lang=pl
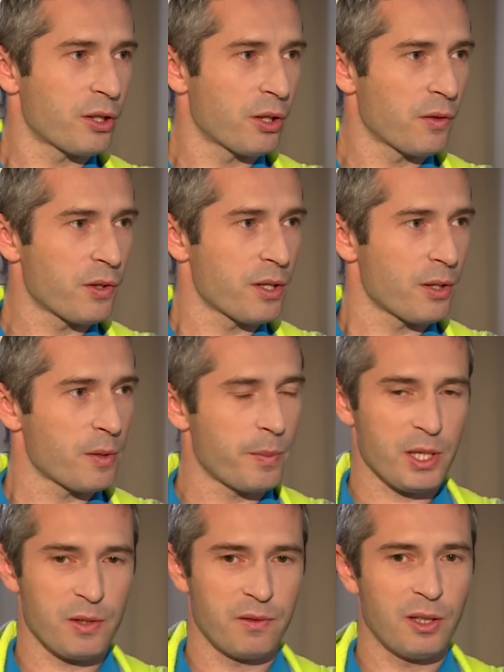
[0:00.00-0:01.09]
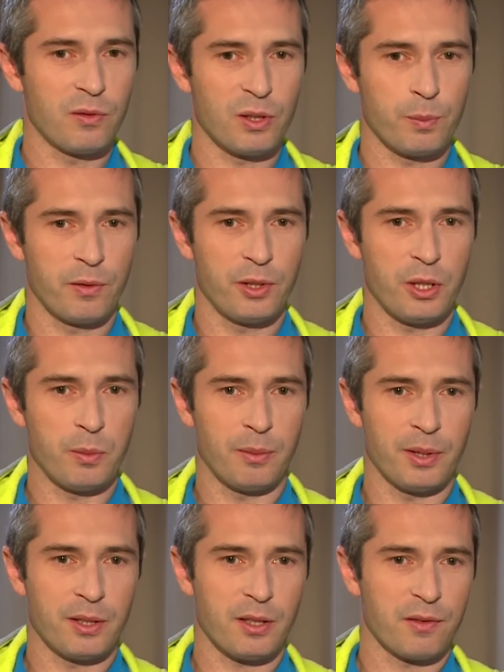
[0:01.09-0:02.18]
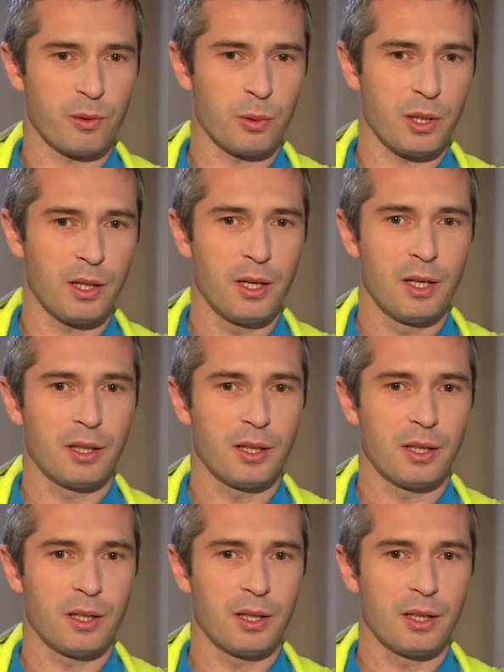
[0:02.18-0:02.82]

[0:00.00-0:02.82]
że to wszystko spasowało w odpowiedni moment, trafił na,